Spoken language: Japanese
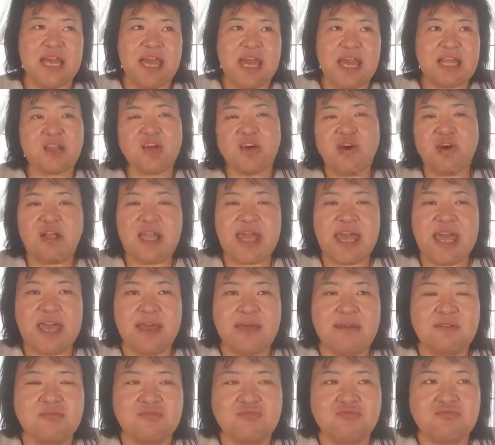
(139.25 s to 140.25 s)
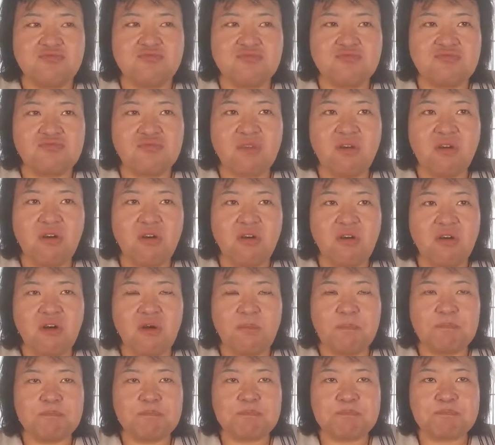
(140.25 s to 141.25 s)
えっ、ー、とね、本ん
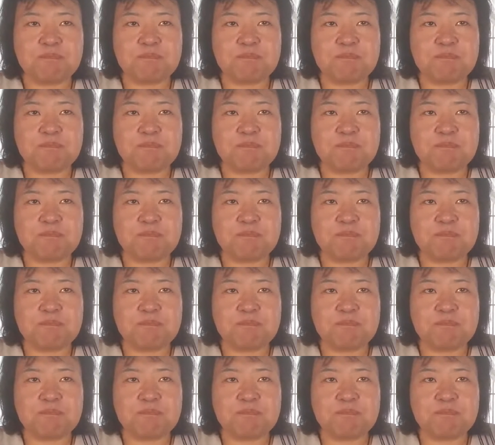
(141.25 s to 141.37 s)
と、